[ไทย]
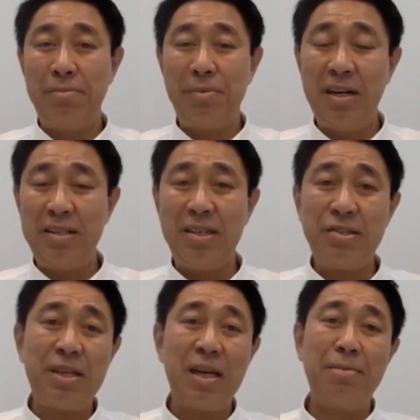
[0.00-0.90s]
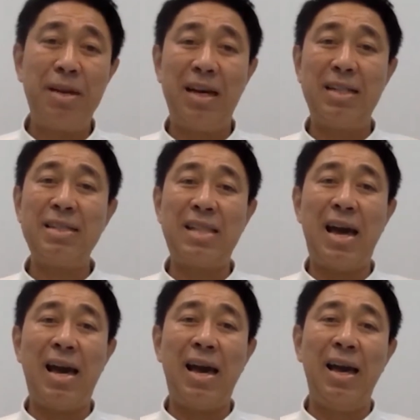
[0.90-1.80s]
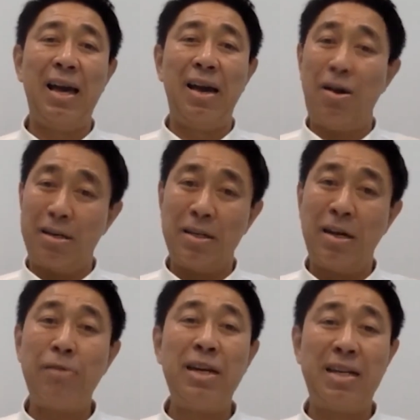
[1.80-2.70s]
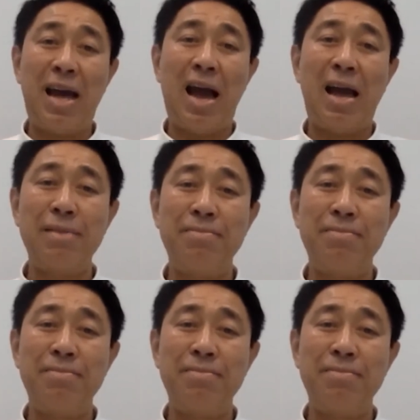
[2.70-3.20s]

register มาเลยตั้งแต่ก่อนเข้าเดินทาง